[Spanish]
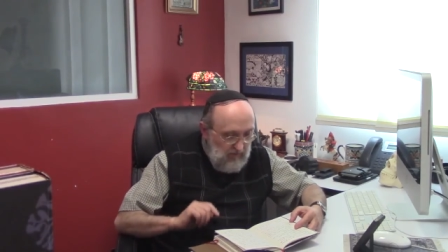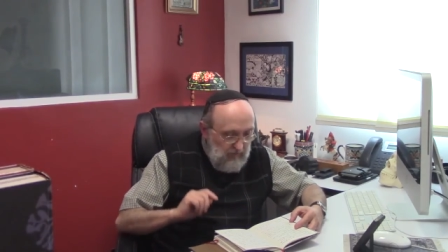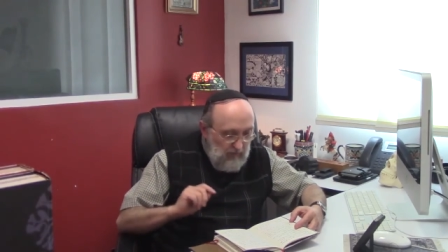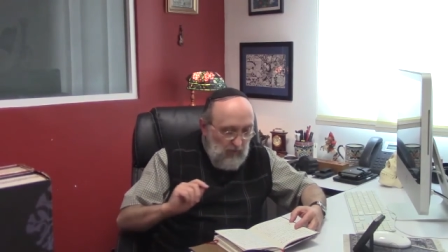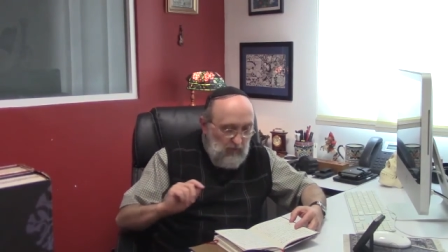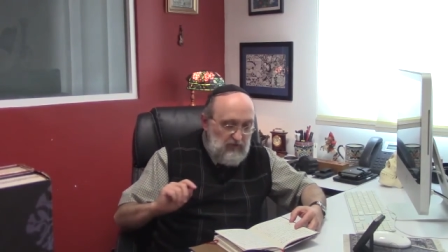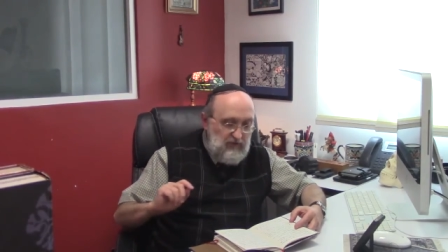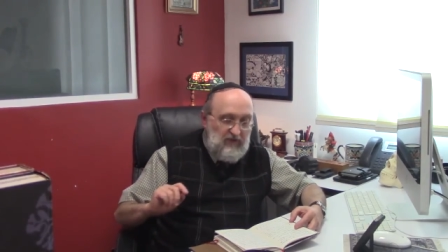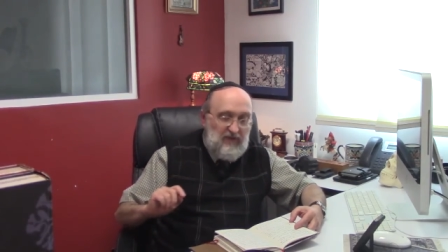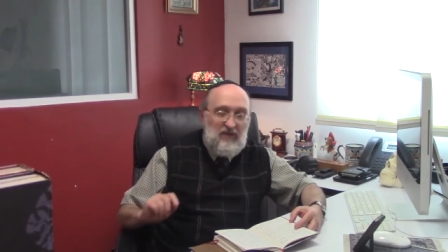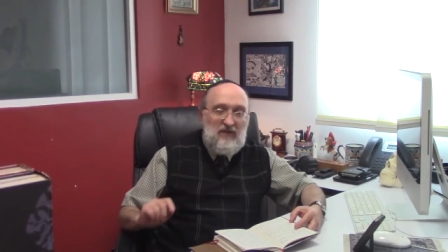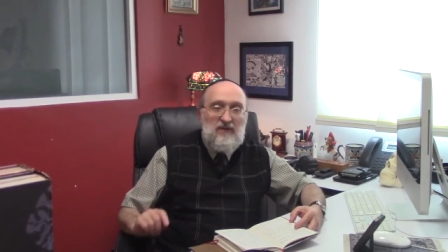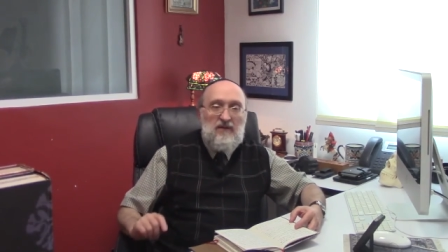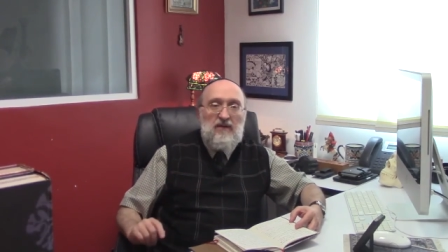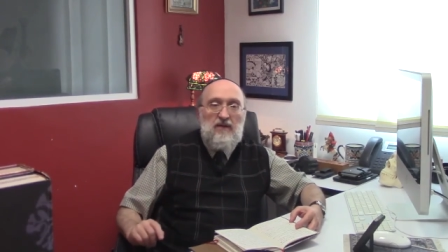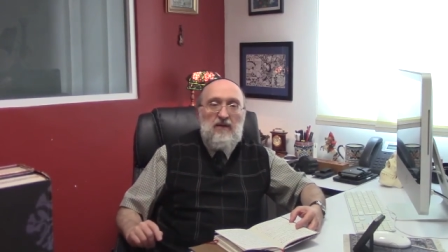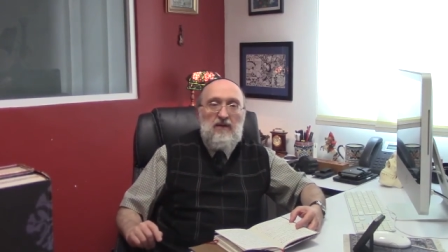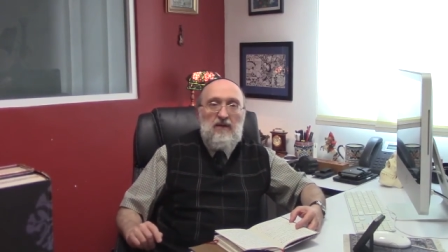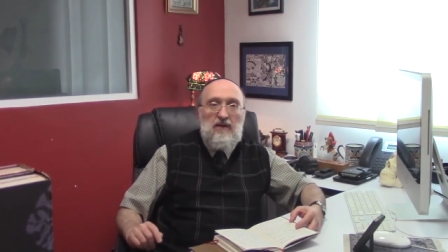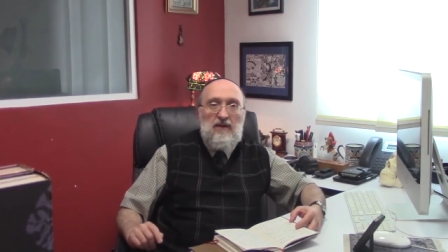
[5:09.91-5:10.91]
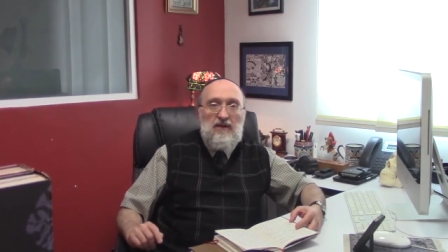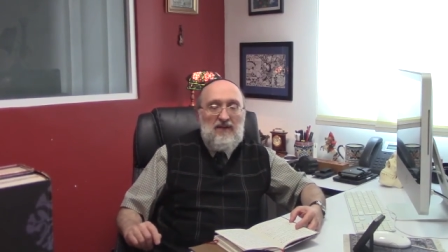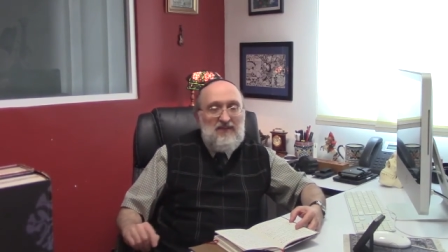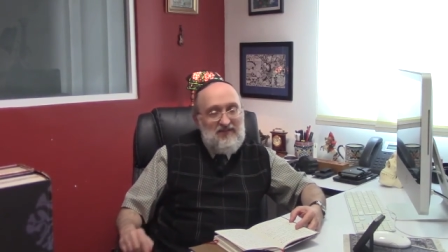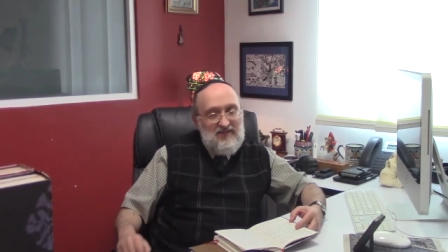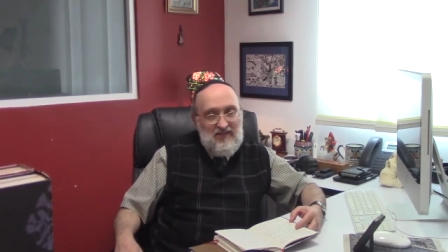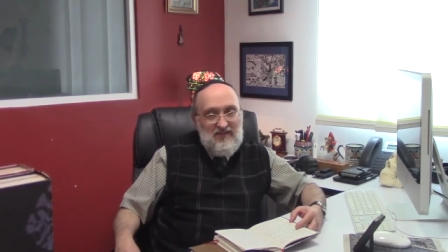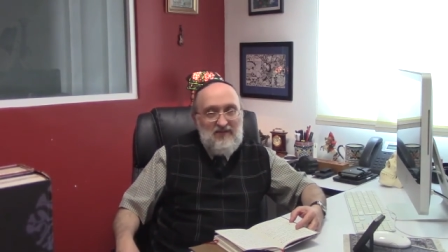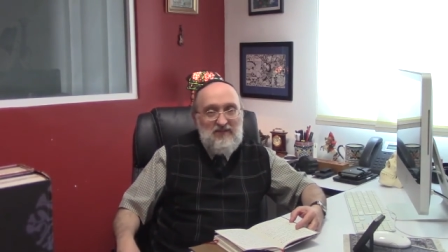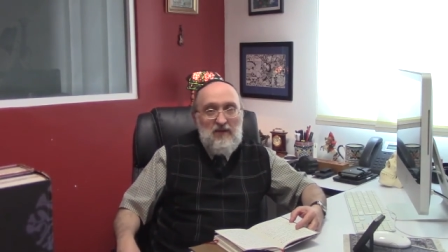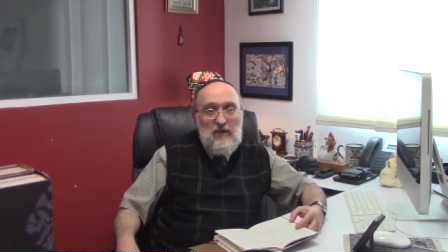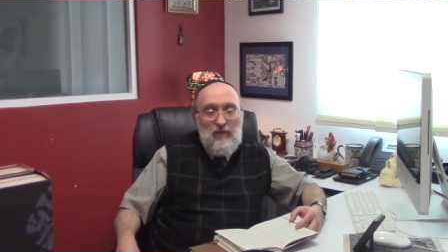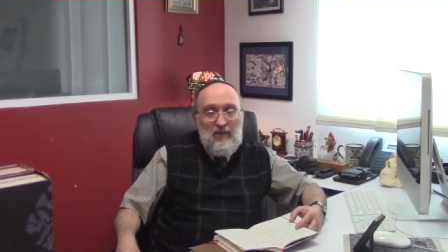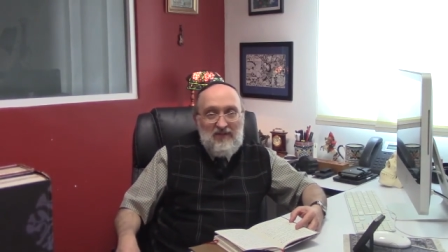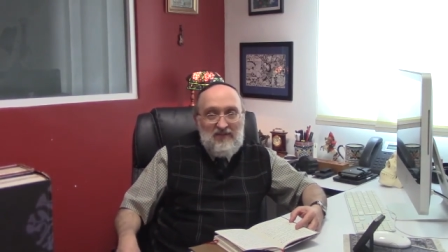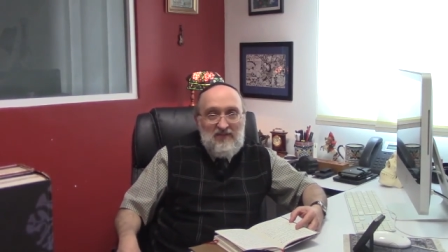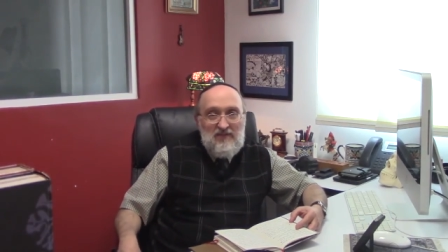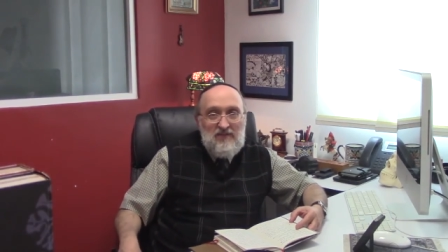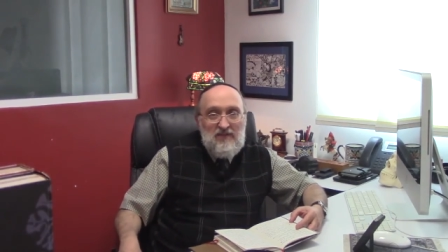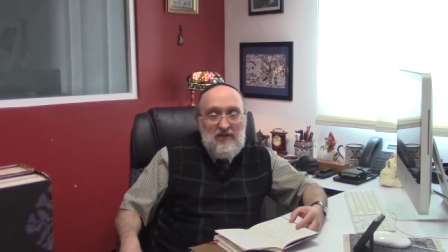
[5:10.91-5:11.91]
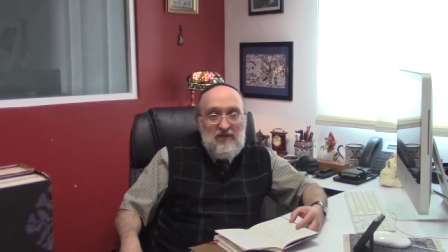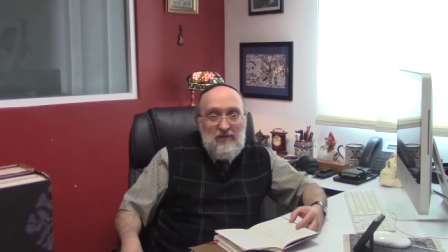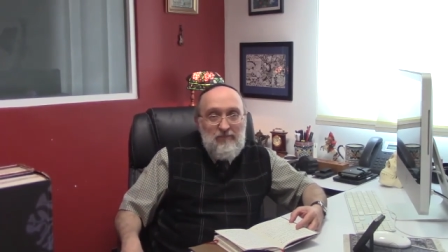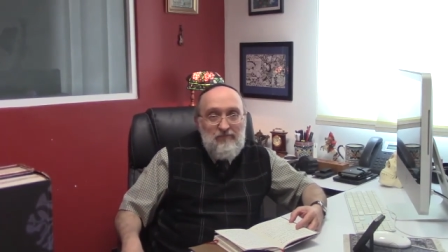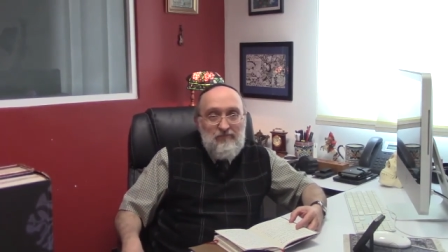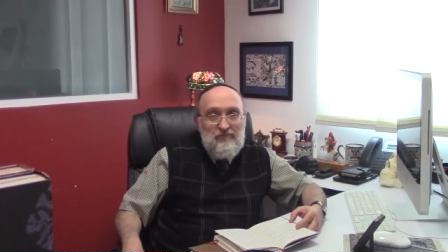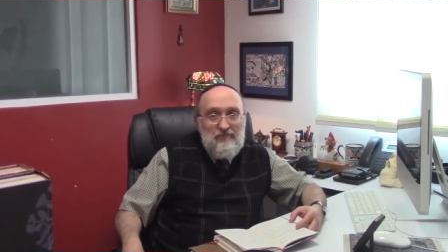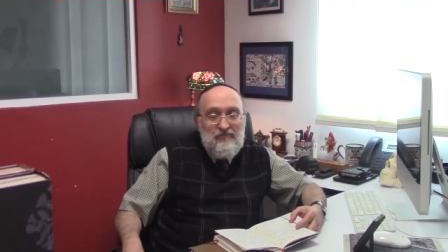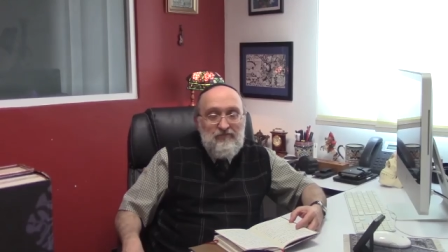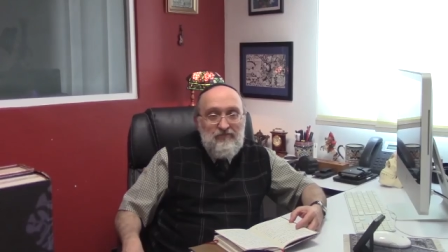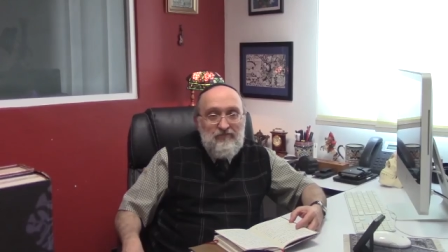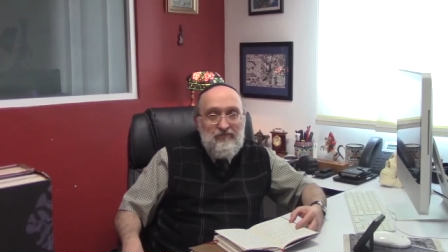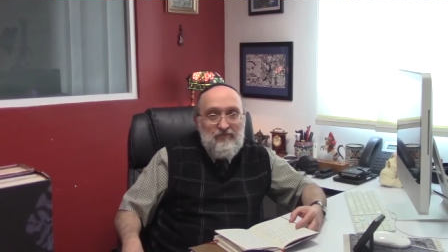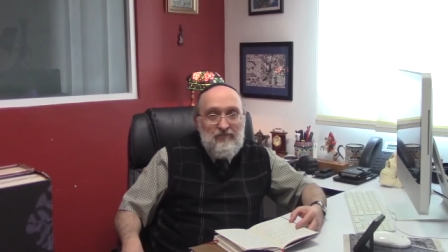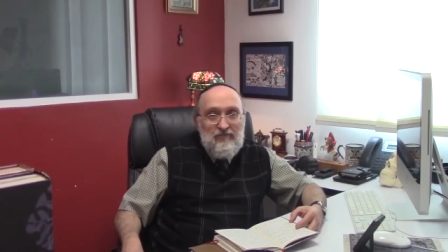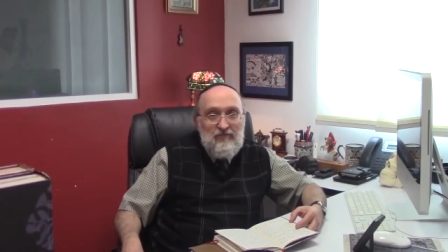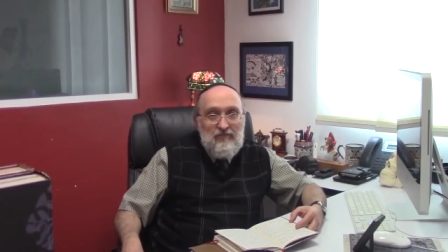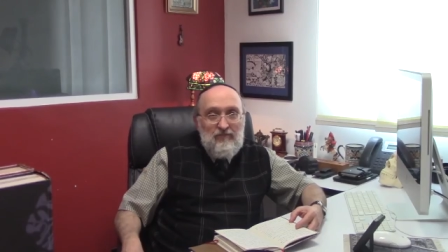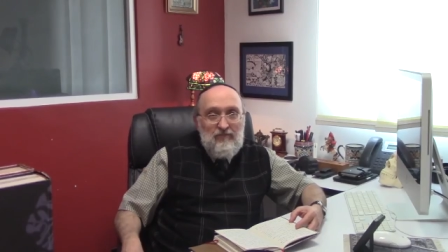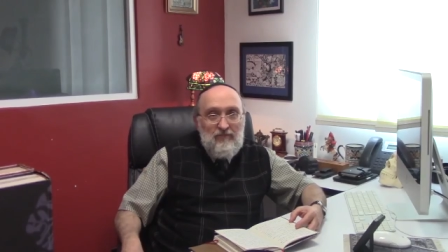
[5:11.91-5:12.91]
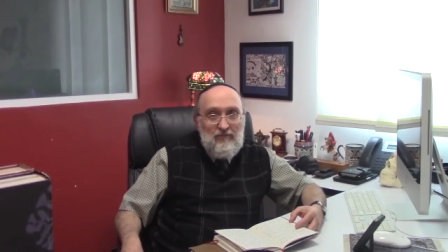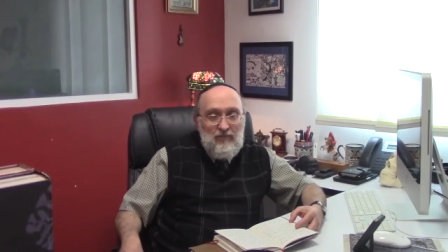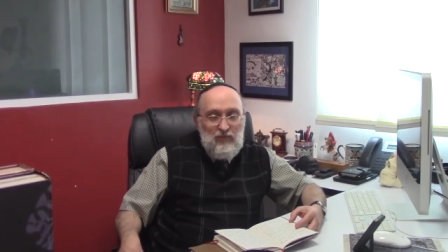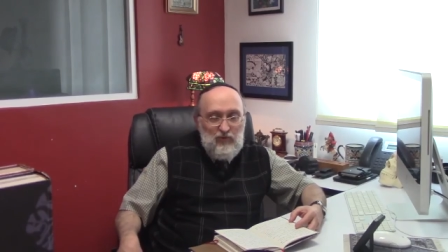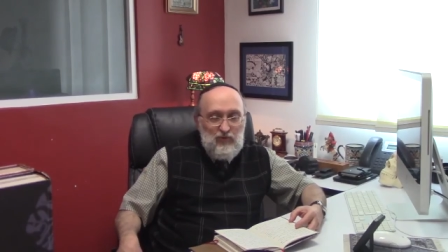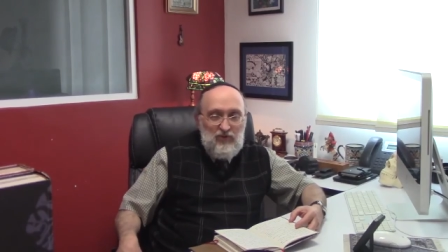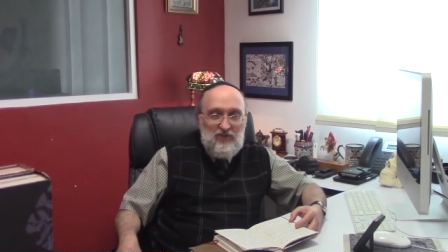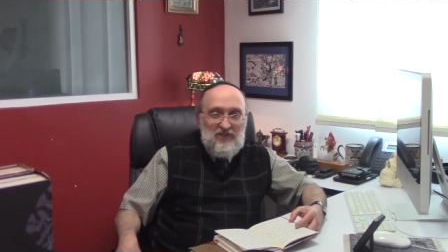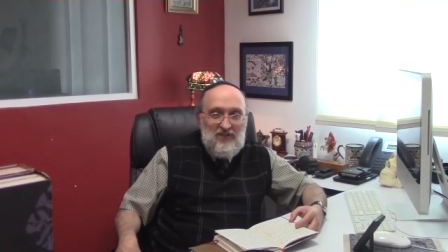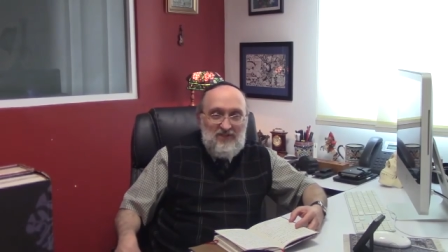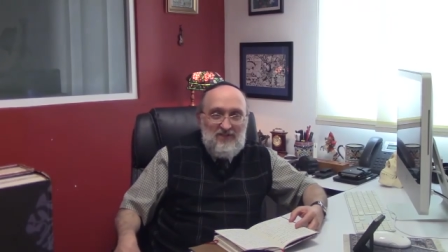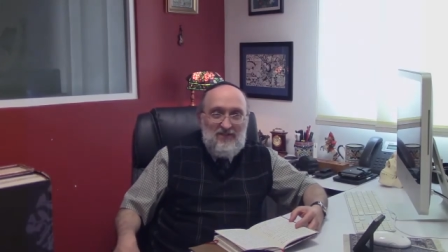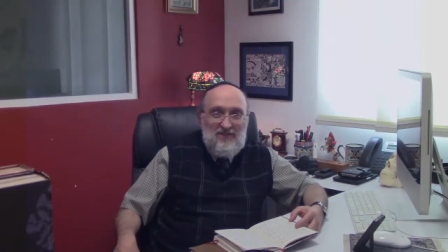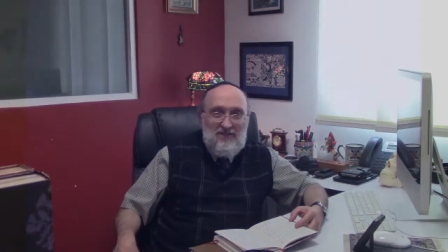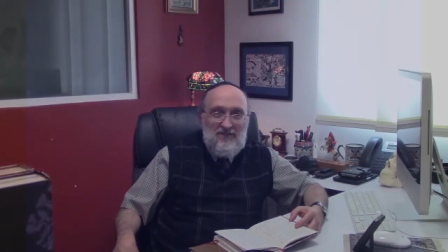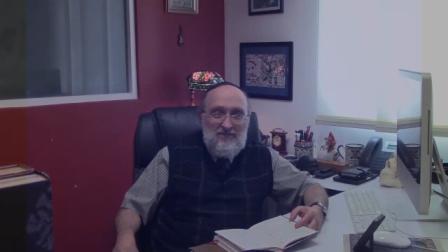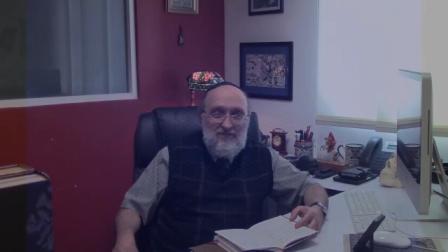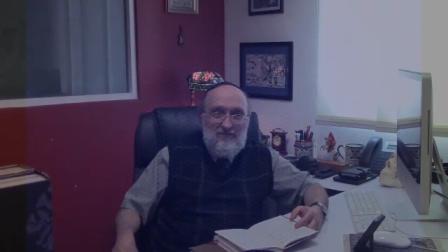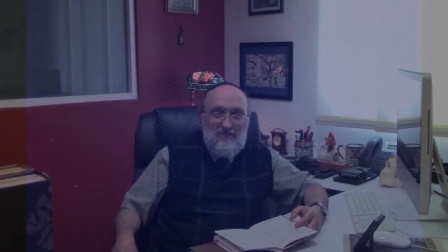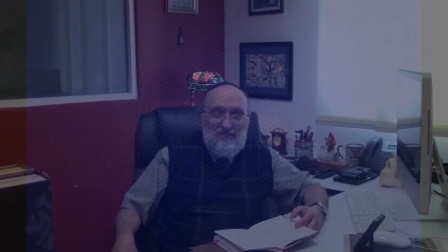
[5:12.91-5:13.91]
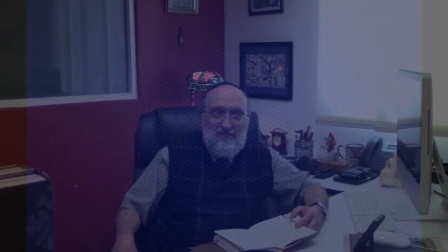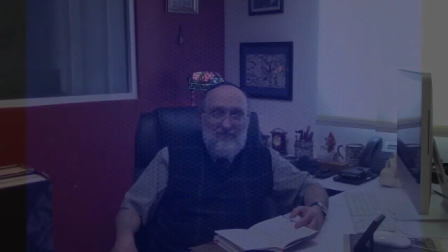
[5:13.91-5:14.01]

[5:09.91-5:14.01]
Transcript: poseer la ciencia básica. Muchas gracias.